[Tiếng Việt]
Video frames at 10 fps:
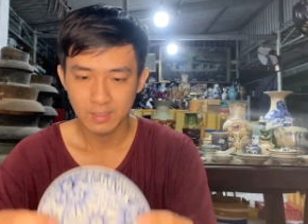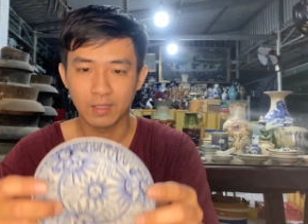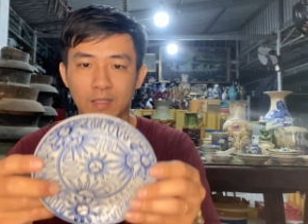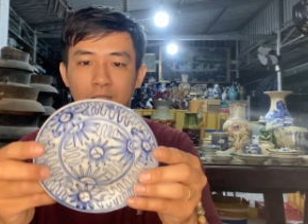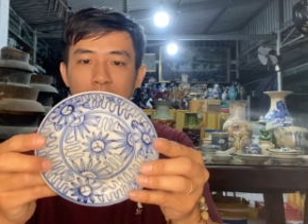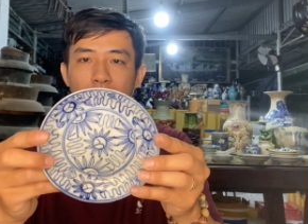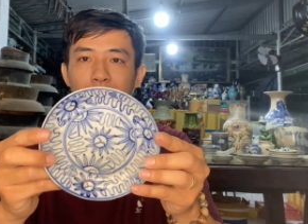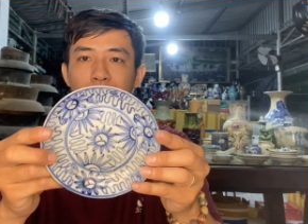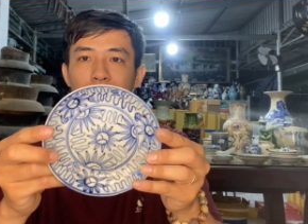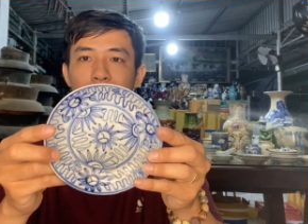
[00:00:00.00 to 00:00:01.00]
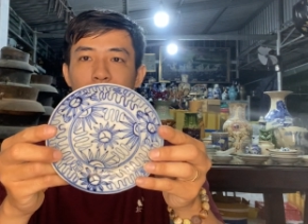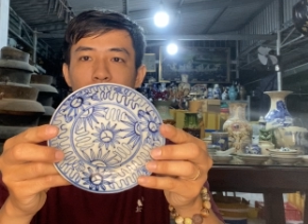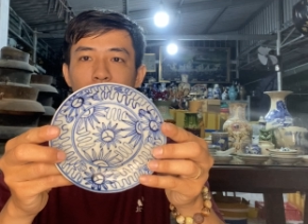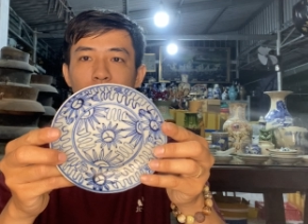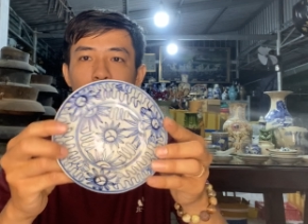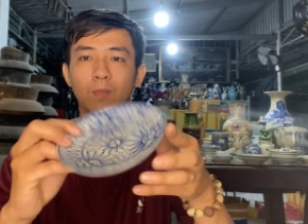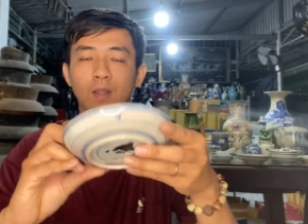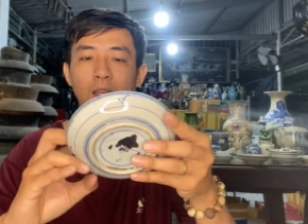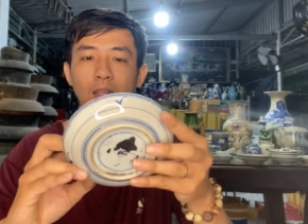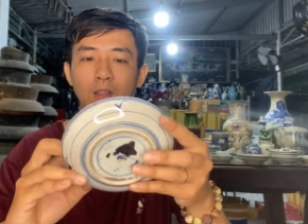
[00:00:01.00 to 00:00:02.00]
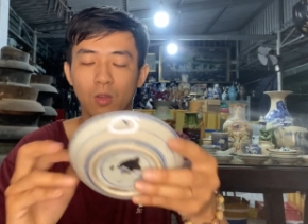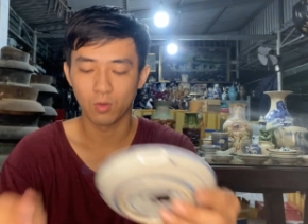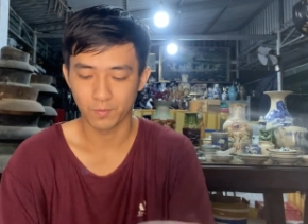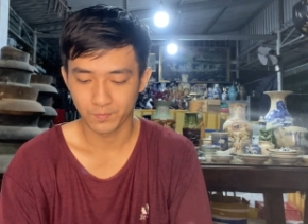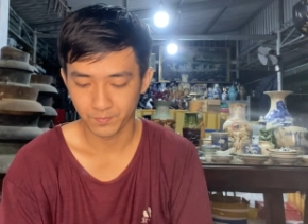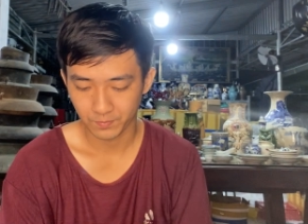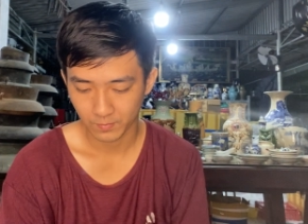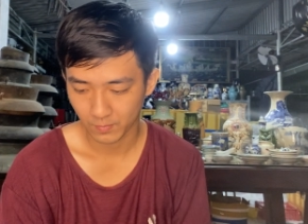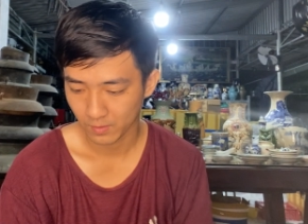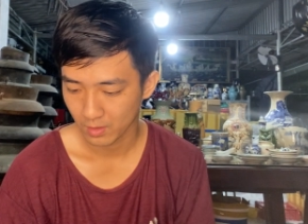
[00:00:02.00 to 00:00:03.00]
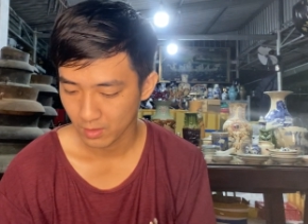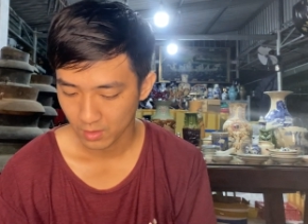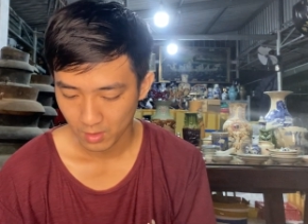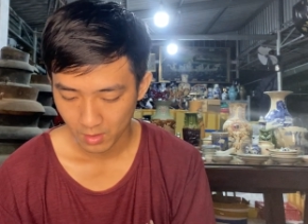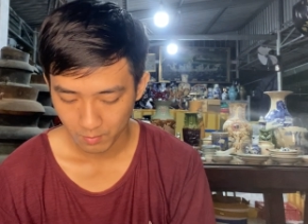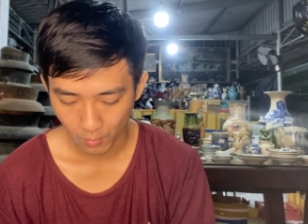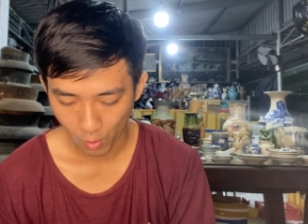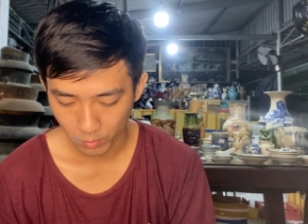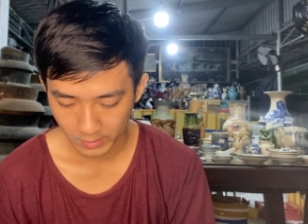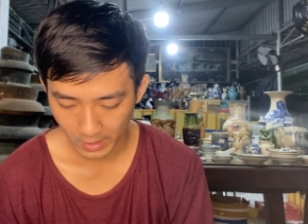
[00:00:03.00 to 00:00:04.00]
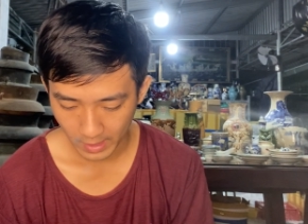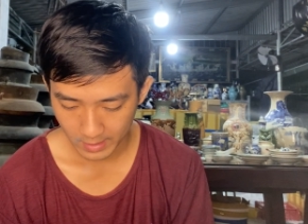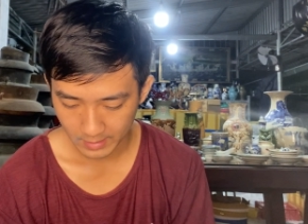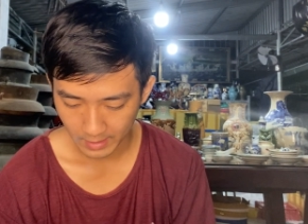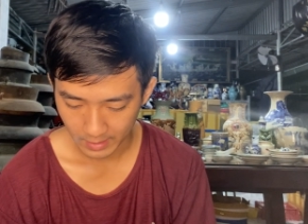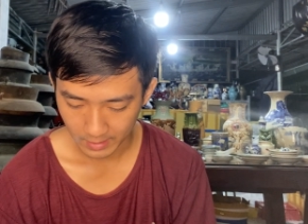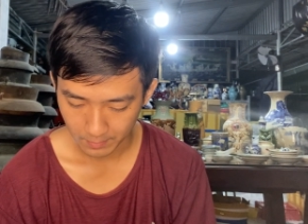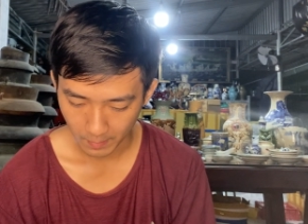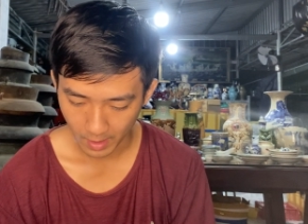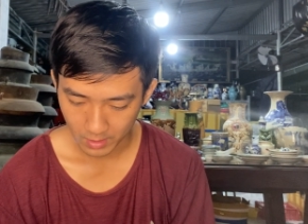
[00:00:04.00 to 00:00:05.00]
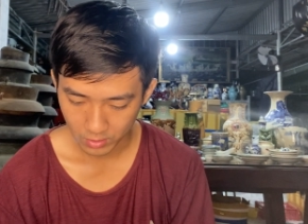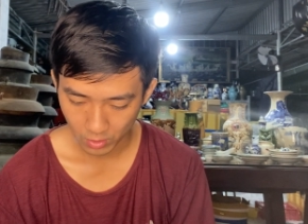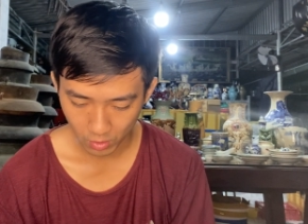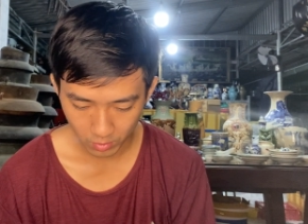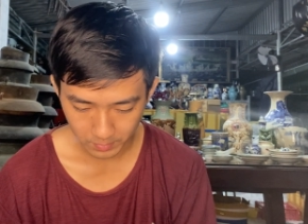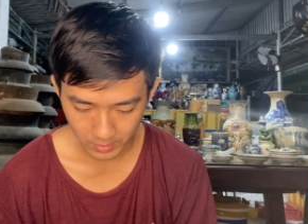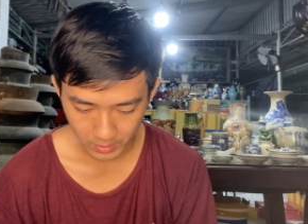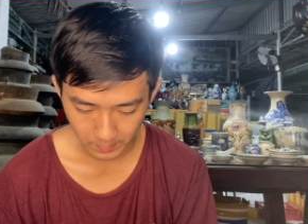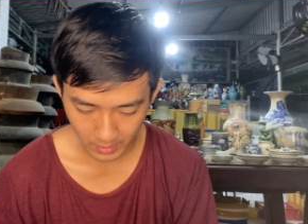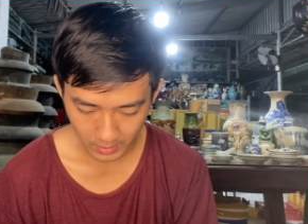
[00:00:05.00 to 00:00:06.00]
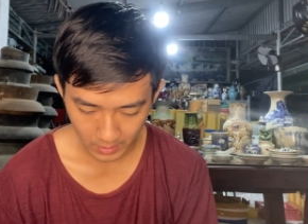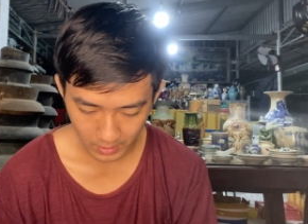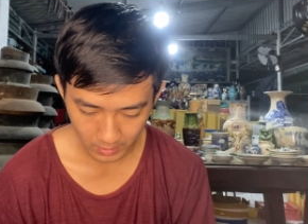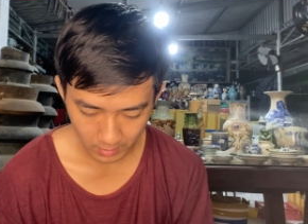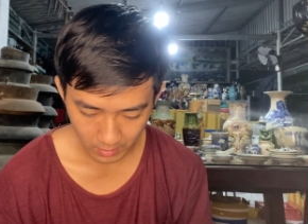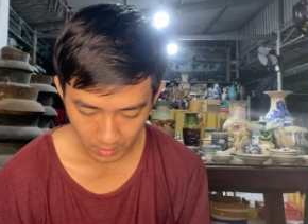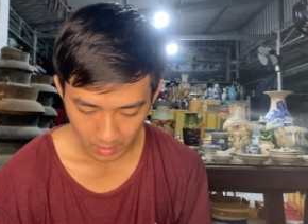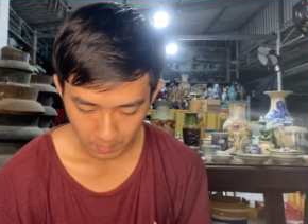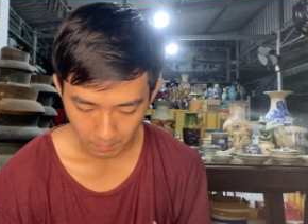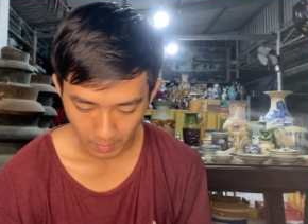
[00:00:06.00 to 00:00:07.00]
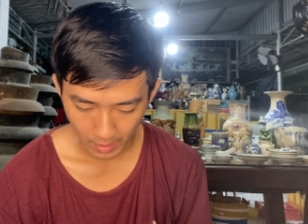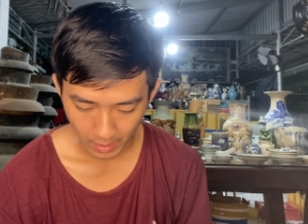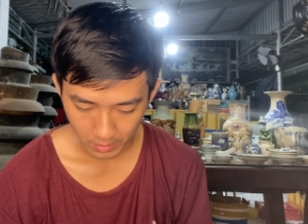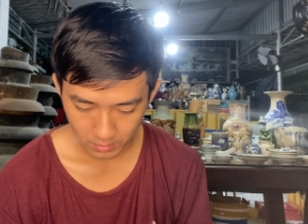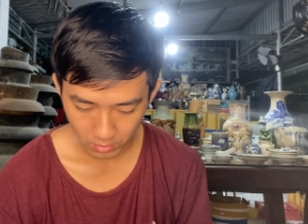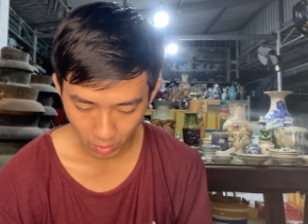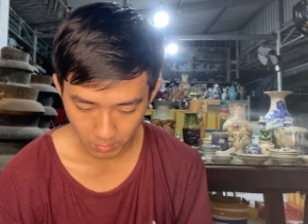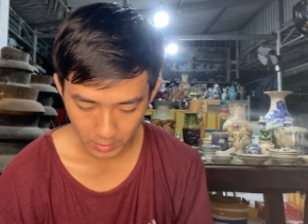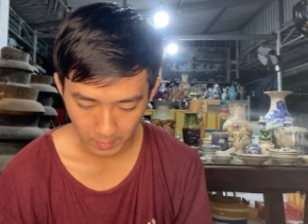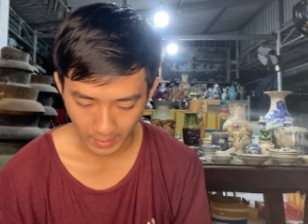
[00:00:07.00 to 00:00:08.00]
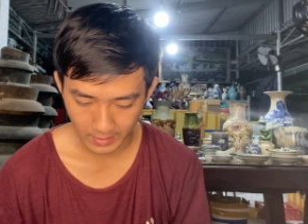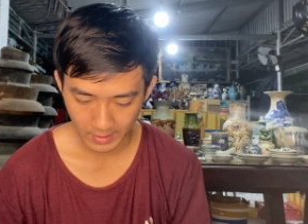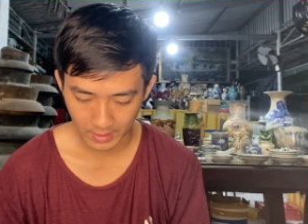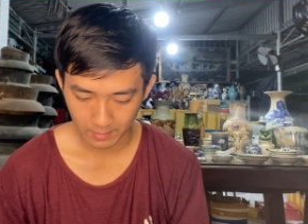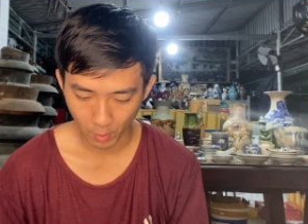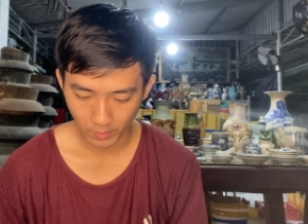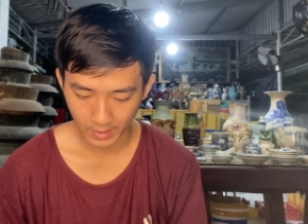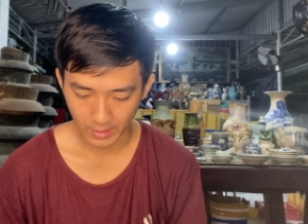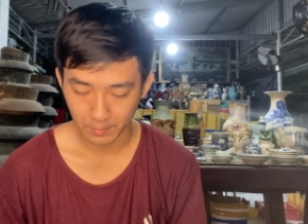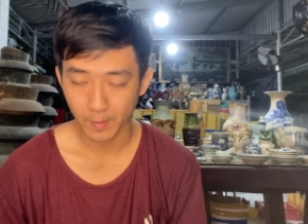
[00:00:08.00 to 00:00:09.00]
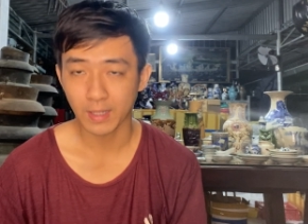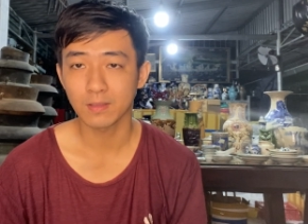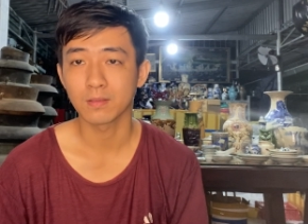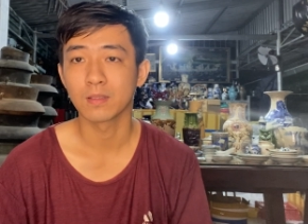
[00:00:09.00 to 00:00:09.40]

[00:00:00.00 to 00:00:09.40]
cái thứ năm lành luôn bốn cái này mã số mười mấy ta mã số 17 này bốn cái lành rồi bán